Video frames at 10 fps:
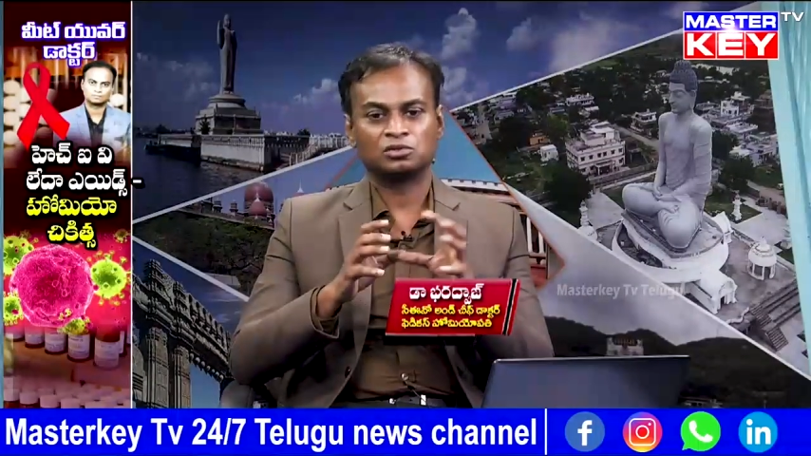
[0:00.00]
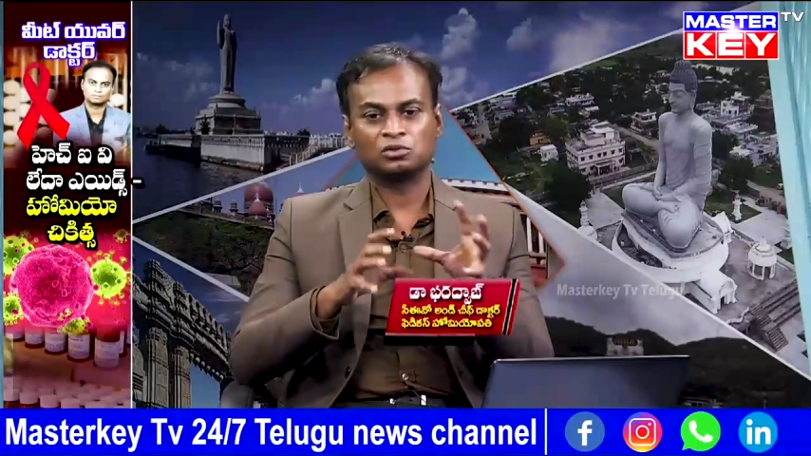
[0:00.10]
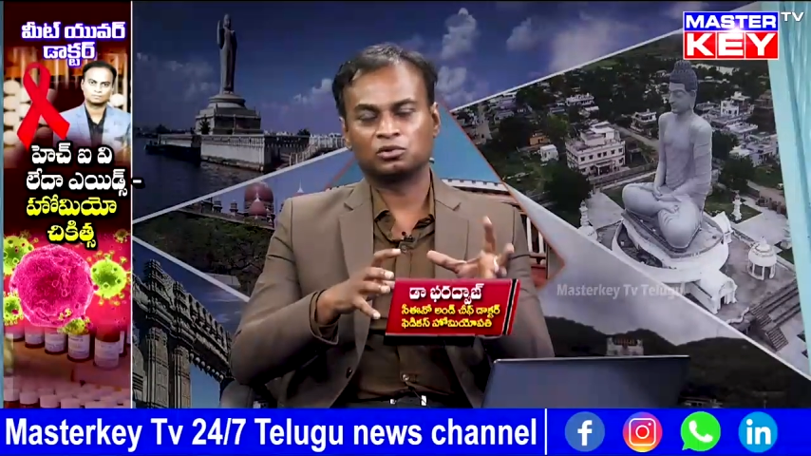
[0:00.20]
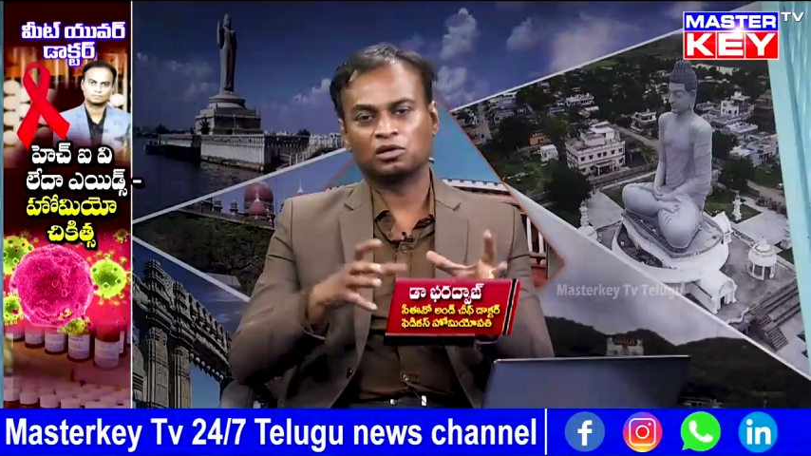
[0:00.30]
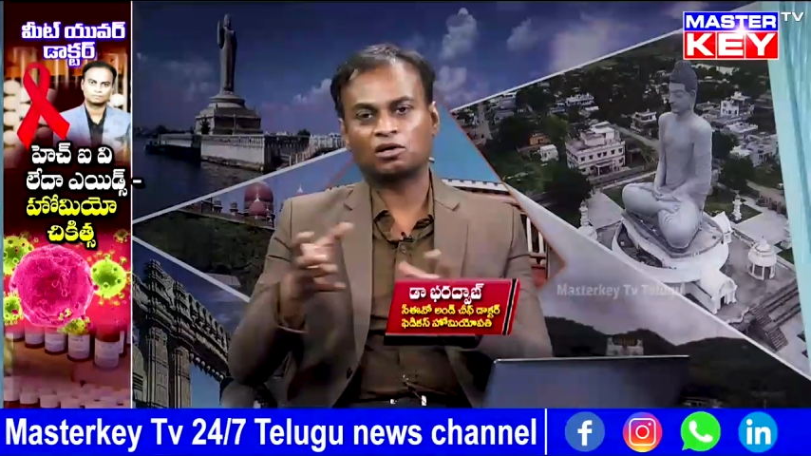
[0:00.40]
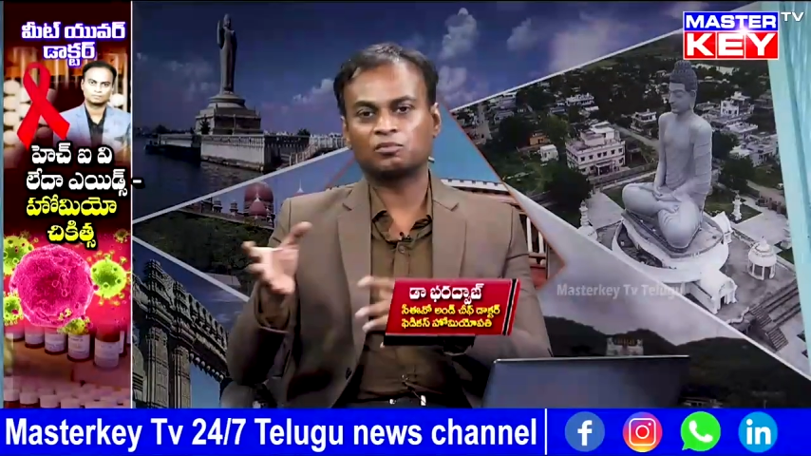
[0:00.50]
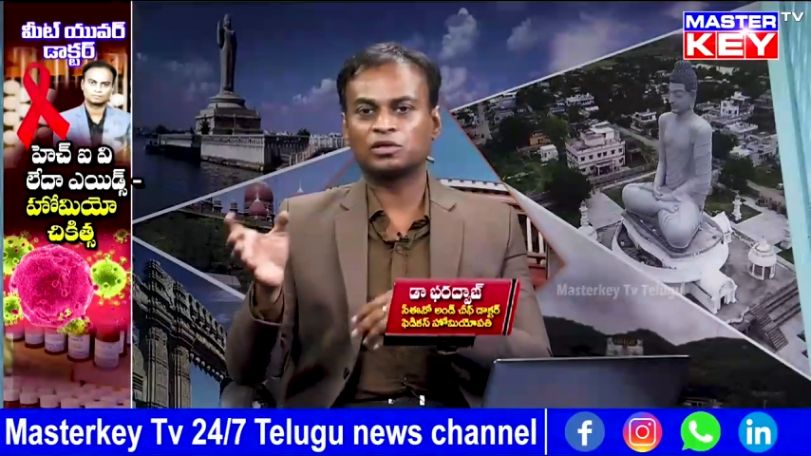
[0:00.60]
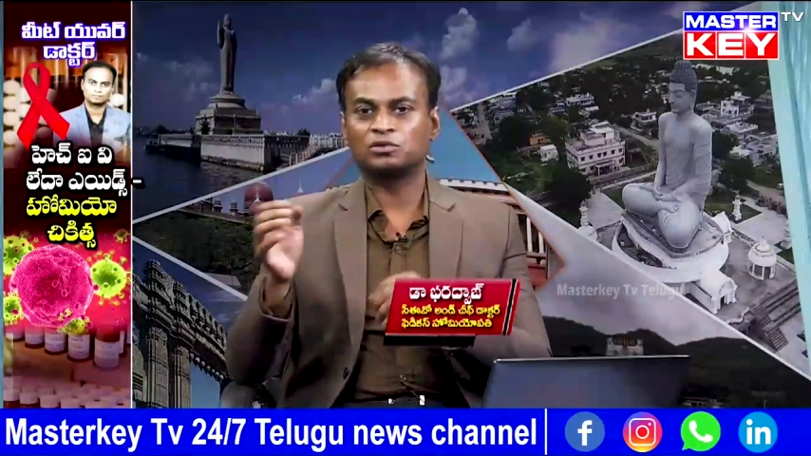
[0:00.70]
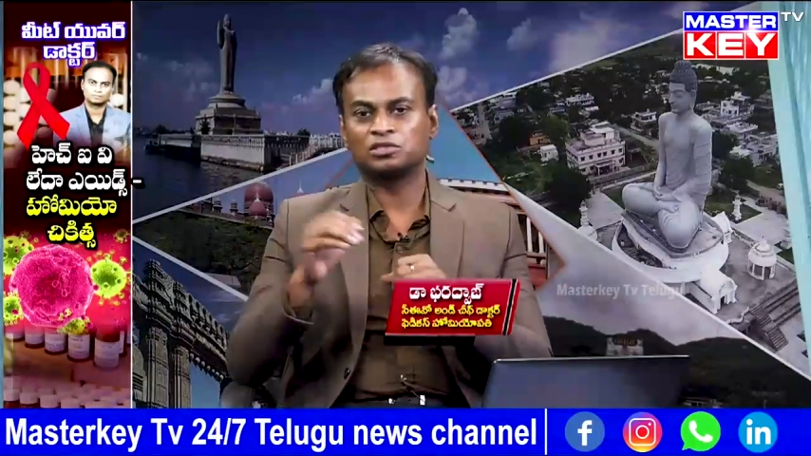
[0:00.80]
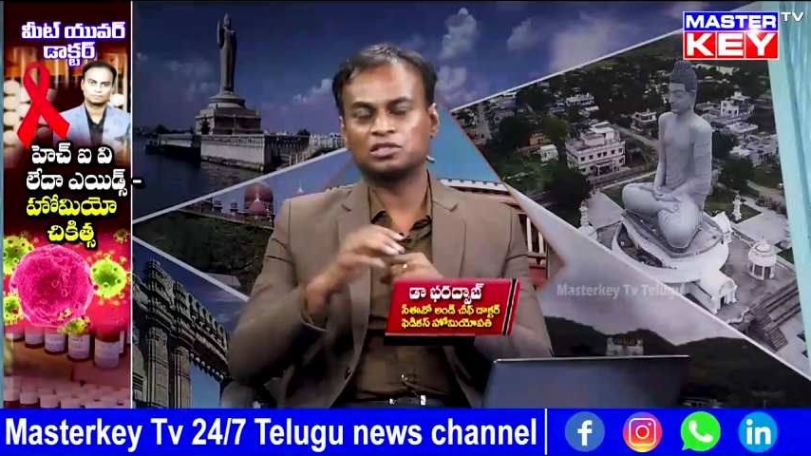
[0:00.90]
సో
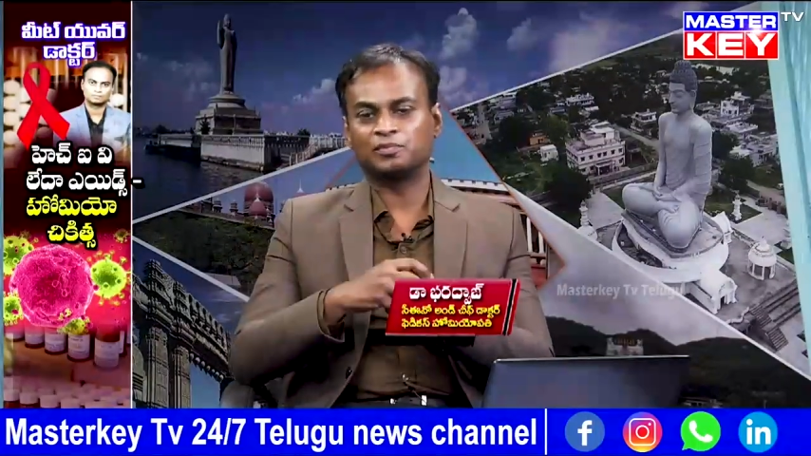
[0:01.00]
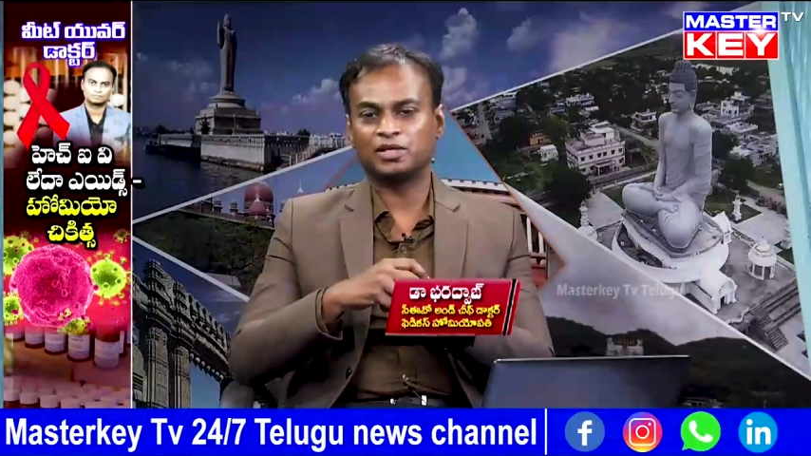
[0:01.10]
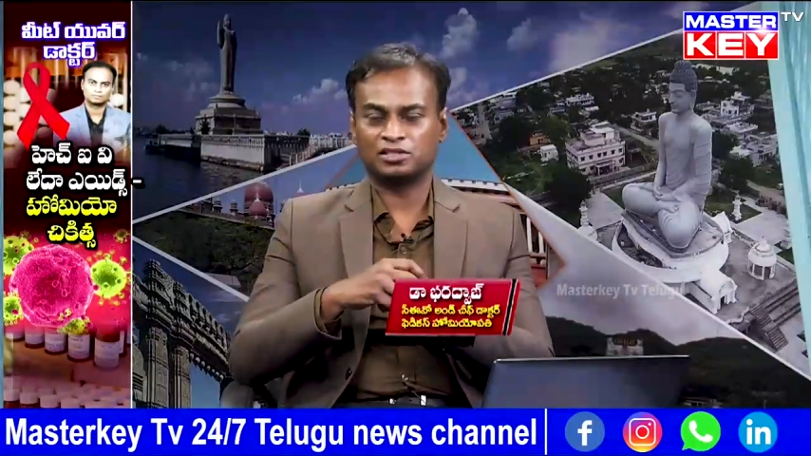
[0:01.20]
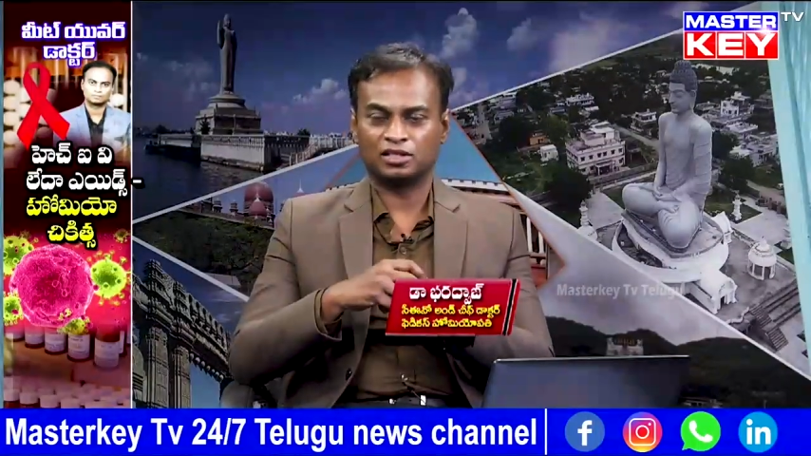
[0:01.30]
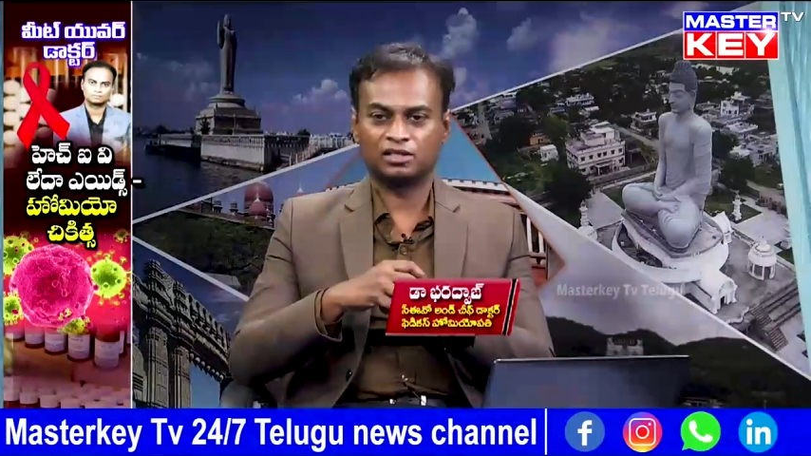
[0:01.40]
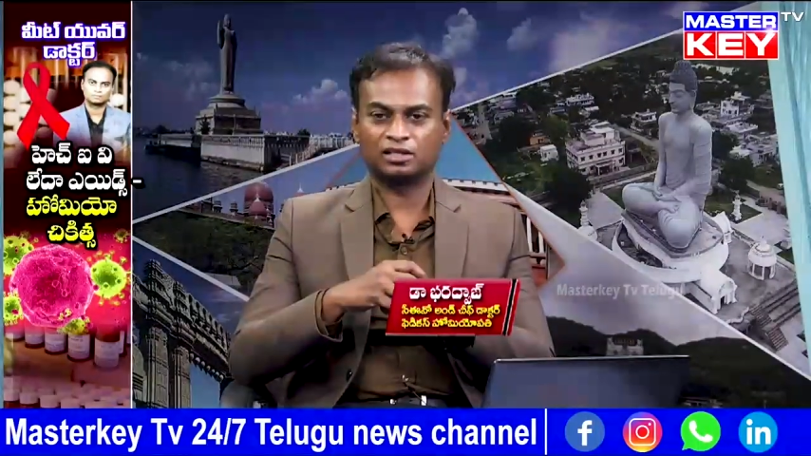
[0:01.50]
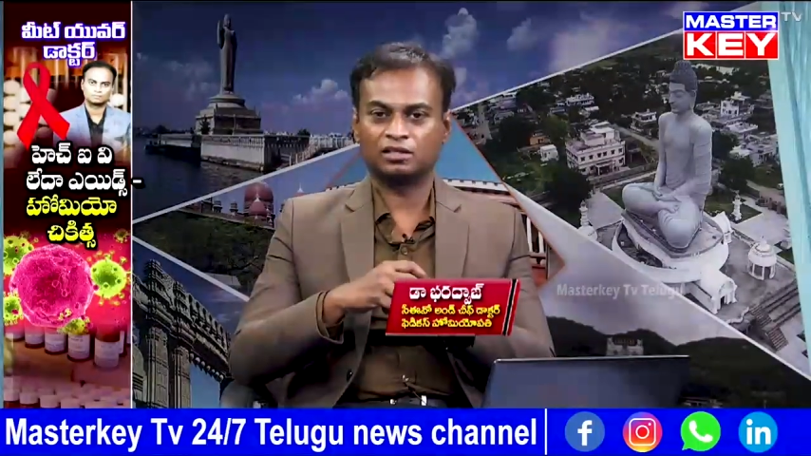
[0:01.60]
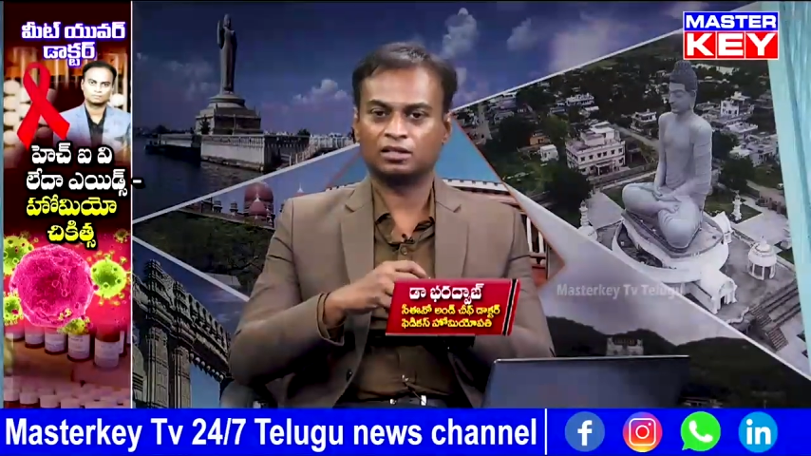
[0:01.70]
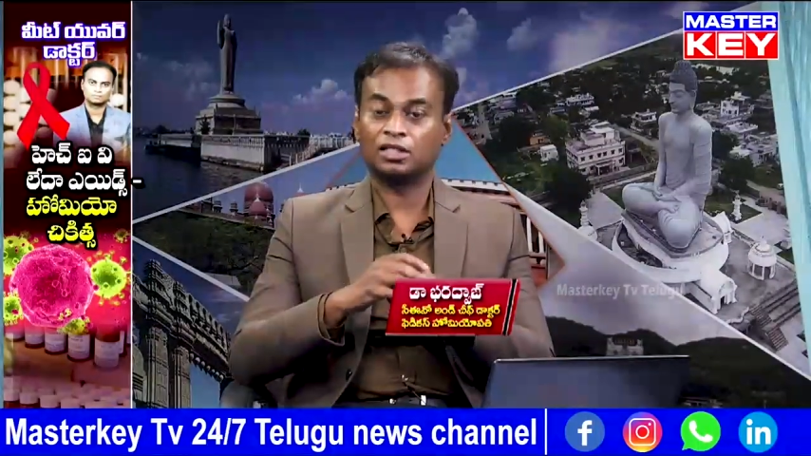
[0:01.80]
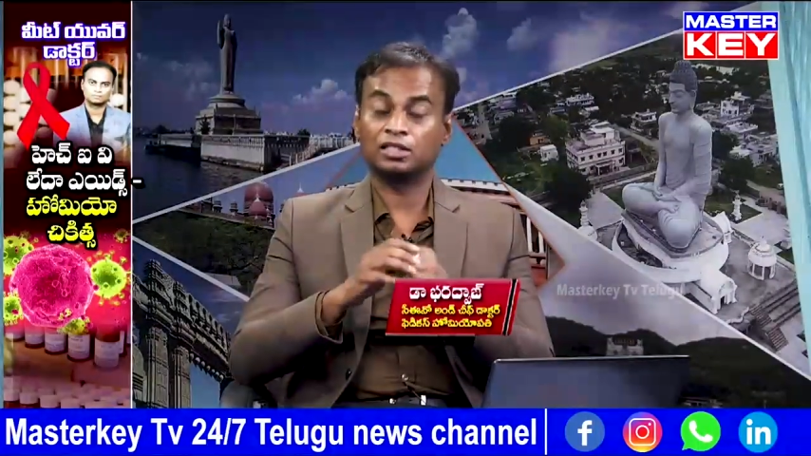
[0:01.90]
నార్మల్ వచ్చింది పేషెంట్కి
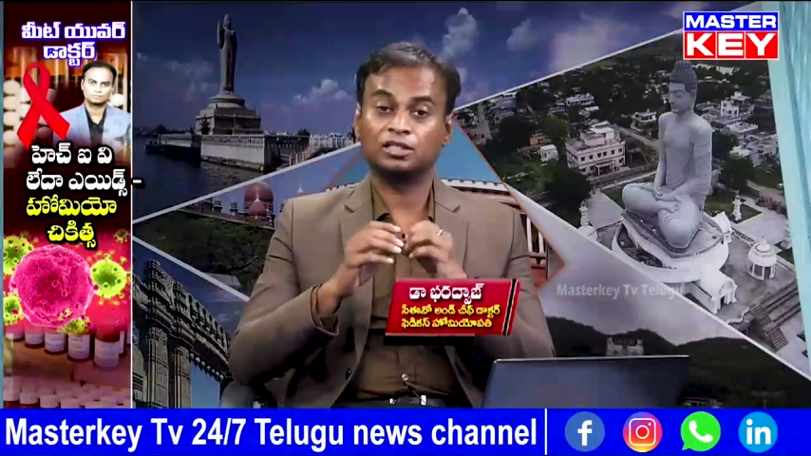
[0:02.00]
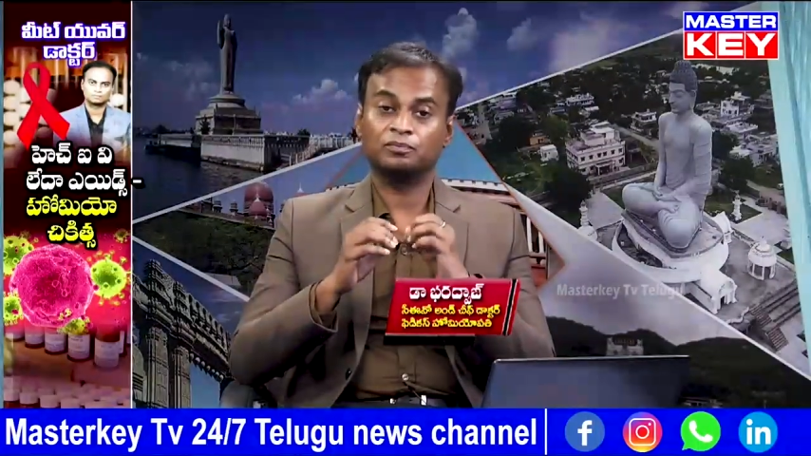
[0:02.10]
అంటారు అది